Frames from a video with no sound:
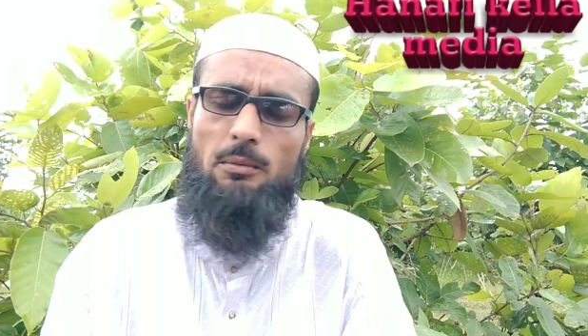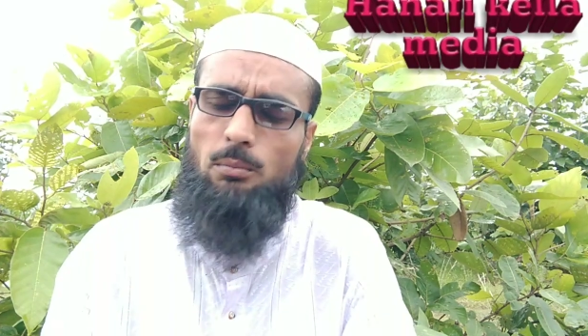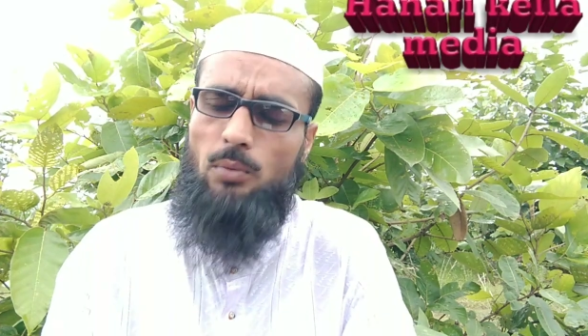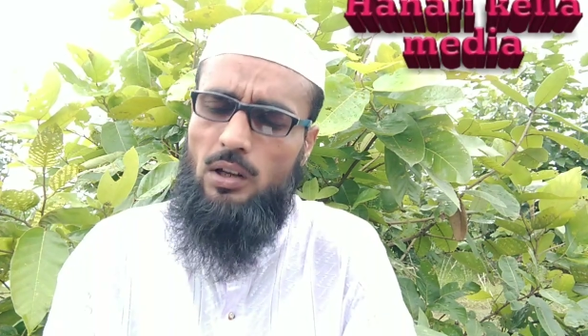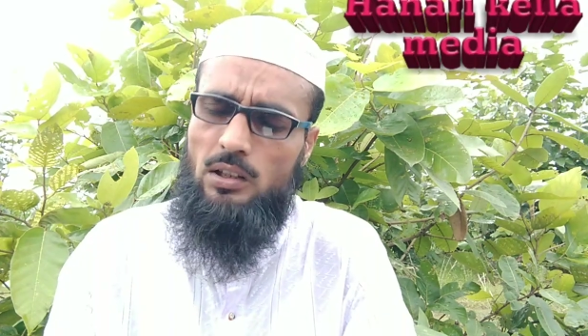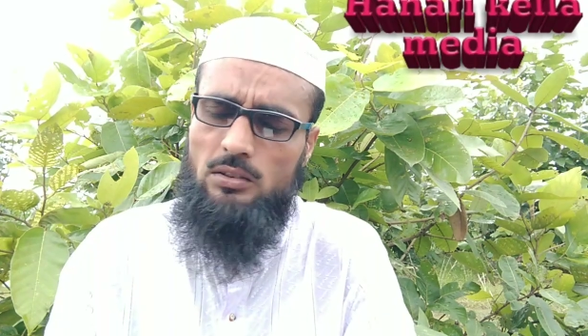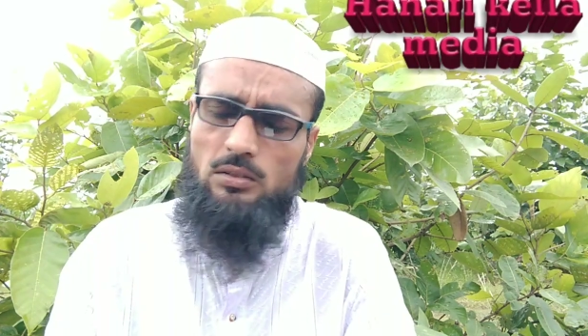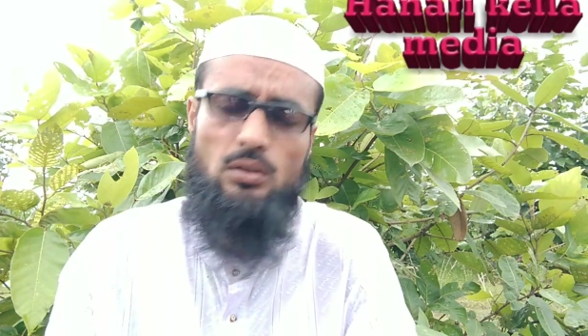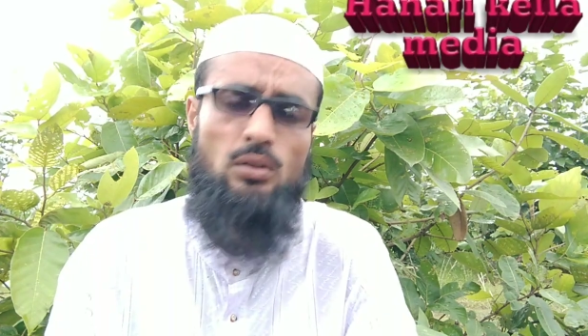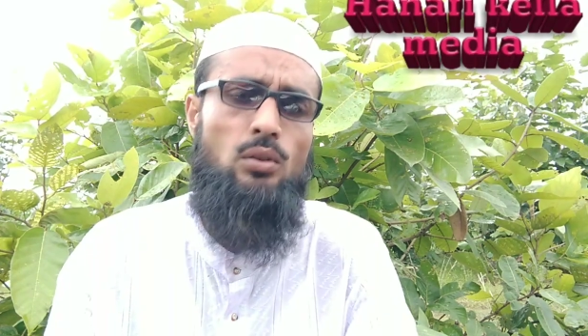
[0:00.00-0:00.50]

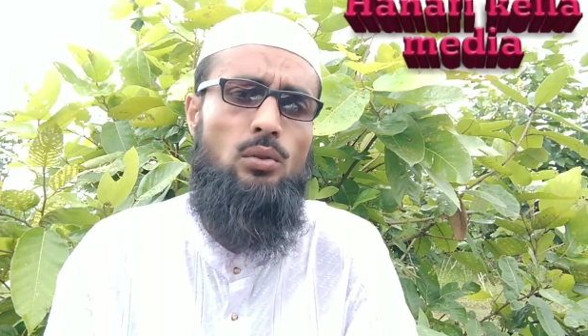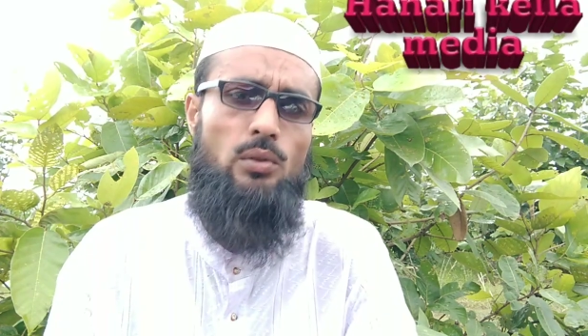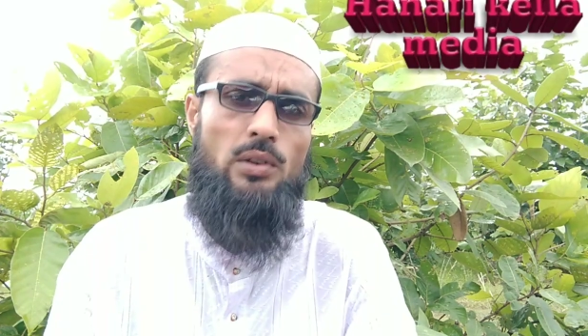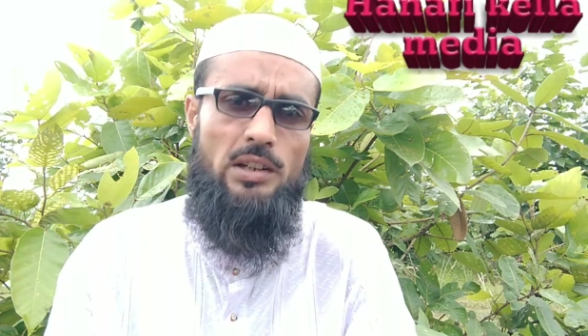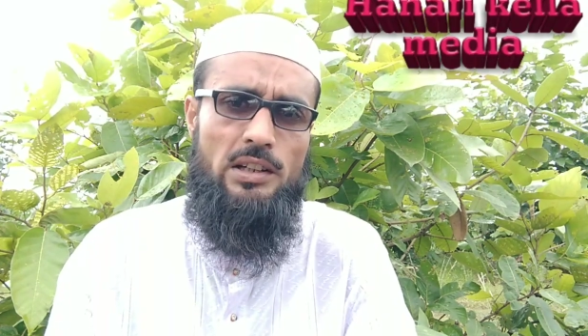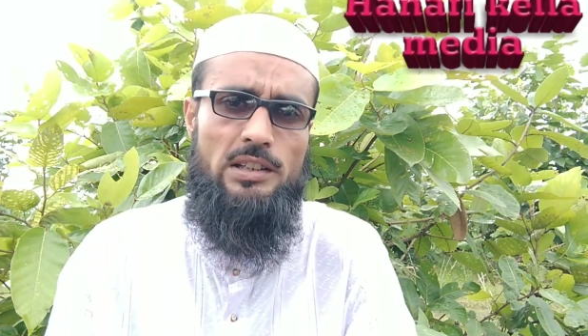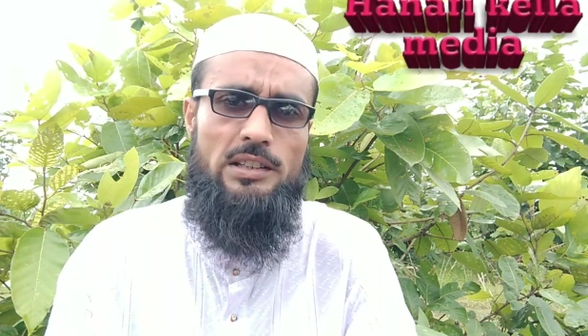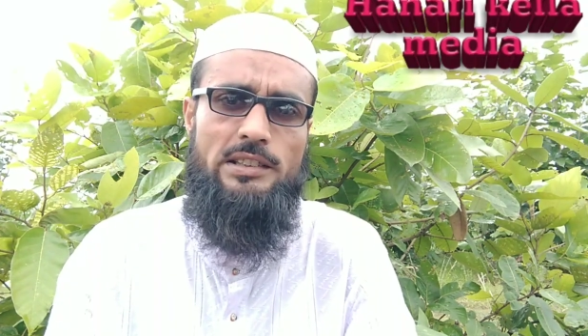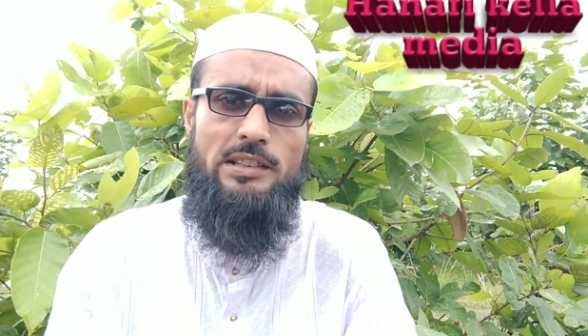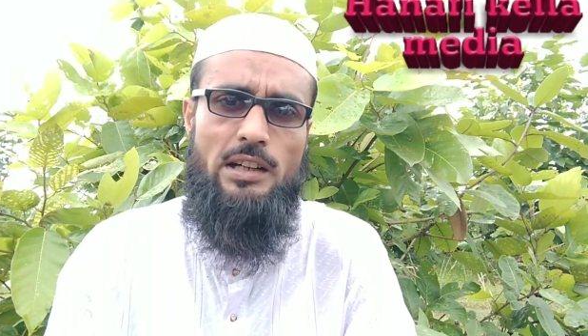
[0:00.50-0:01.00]
বন্ধ
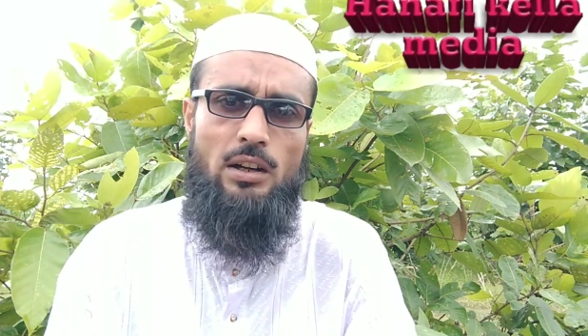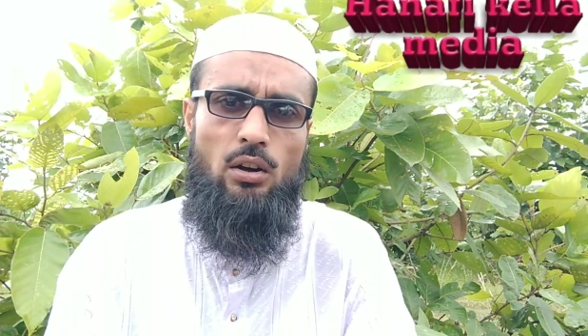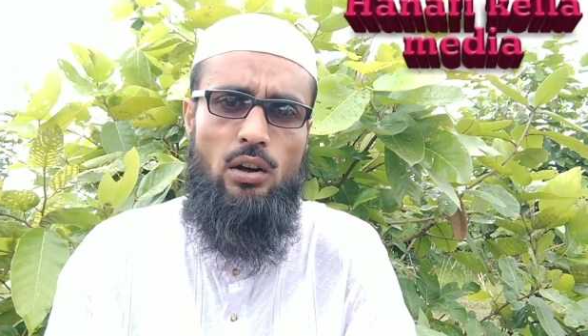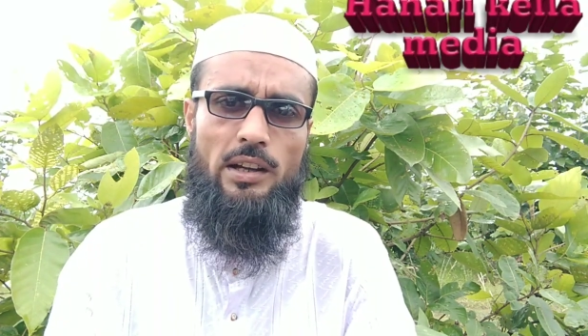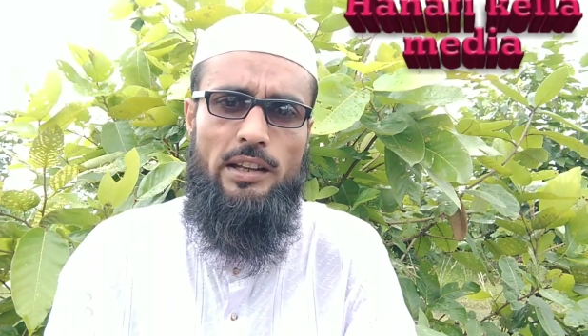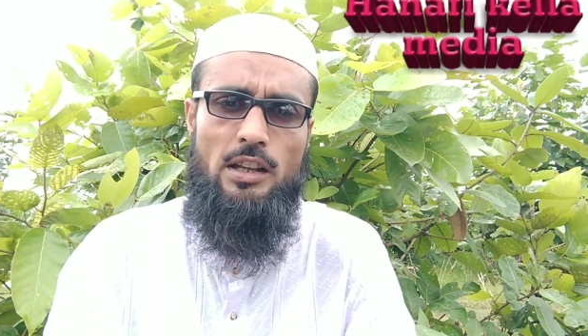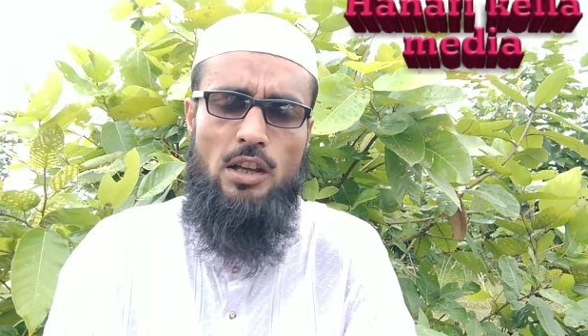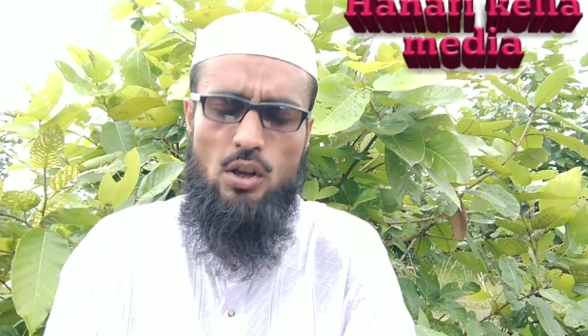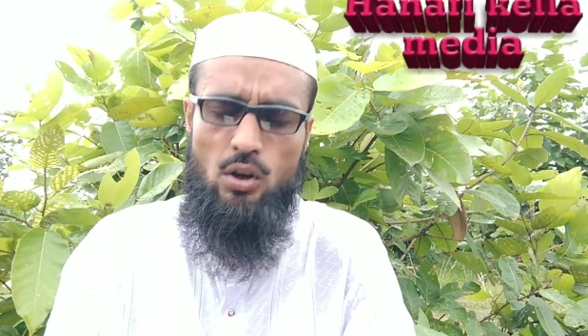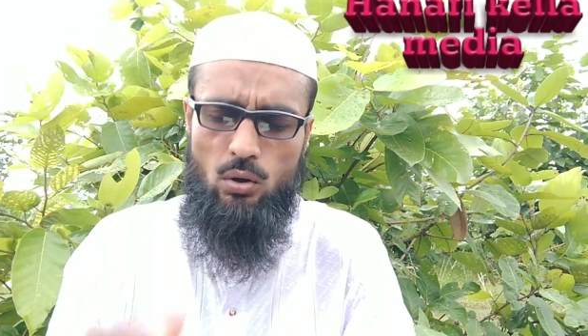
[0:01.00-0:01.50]
করে নিতে হয়